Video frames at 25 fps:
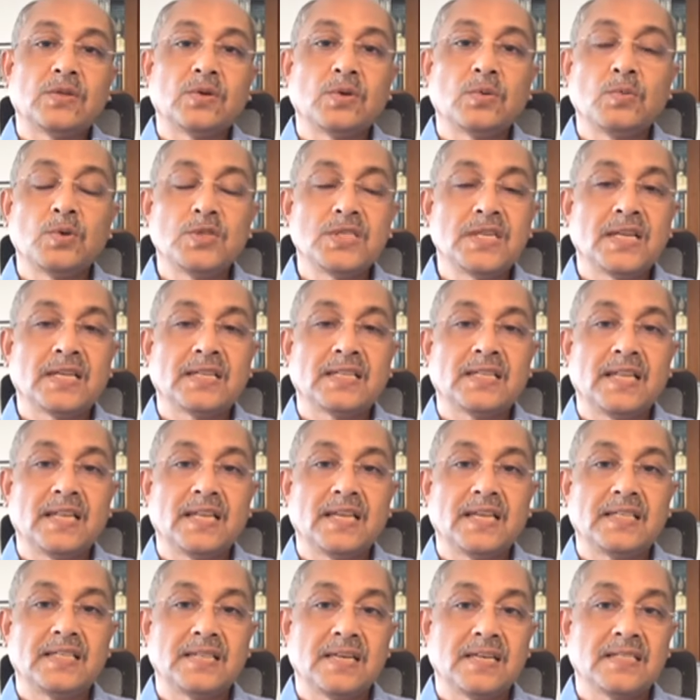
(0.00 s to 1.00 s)
तो मुझे लगता
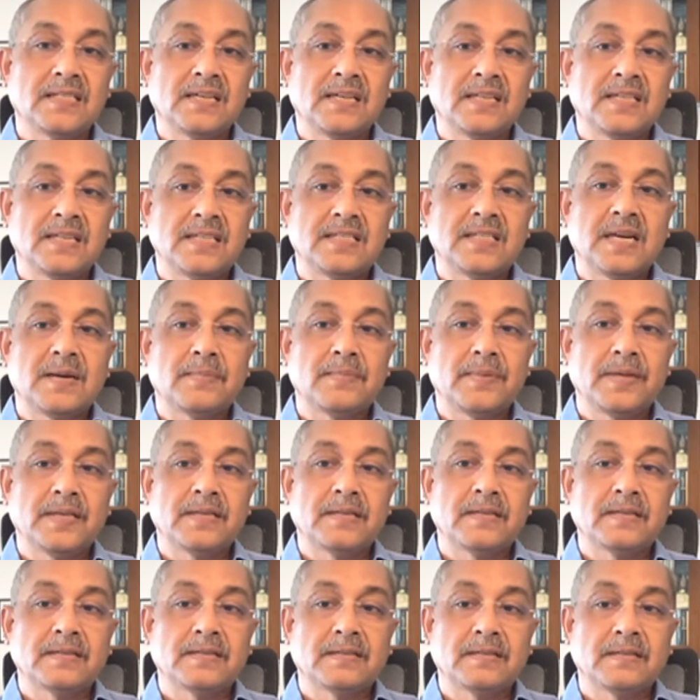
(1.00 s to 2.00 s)
नहीं कि जैसे
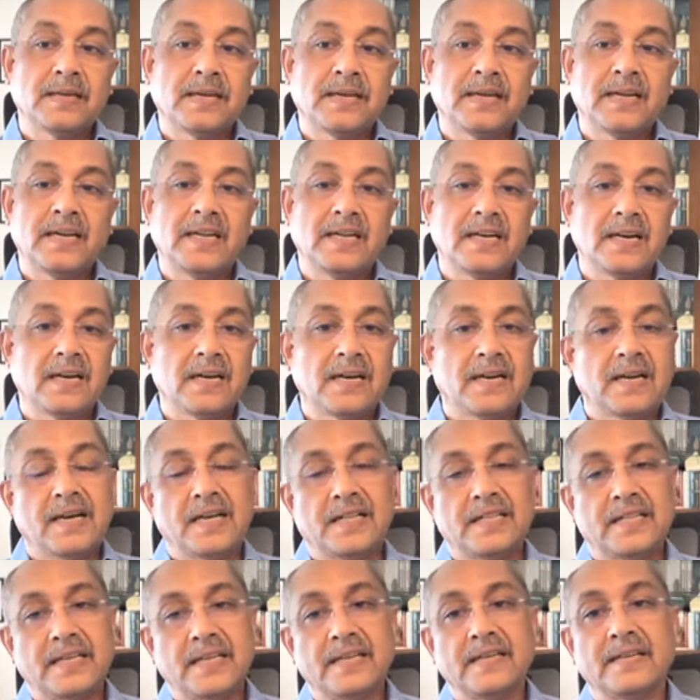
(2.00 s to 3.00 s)
आपने करेक्टली कहा
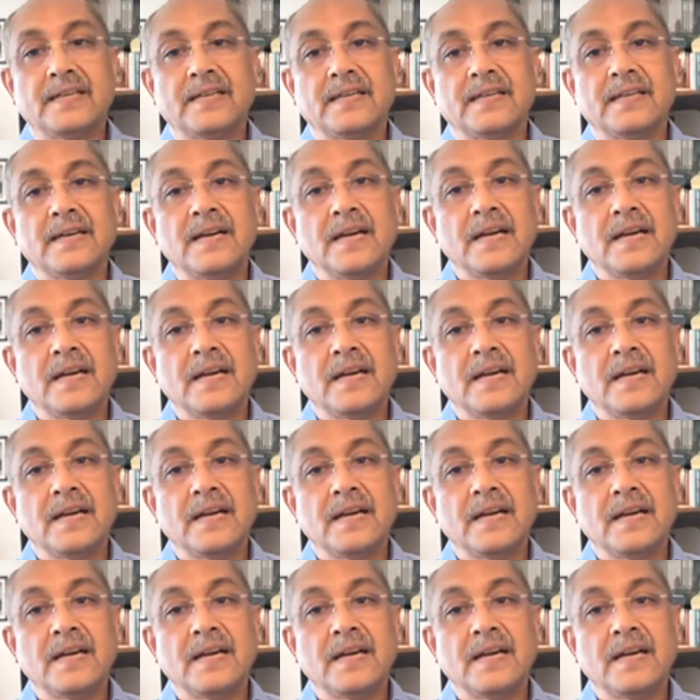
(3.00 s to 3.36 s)
आई थिंक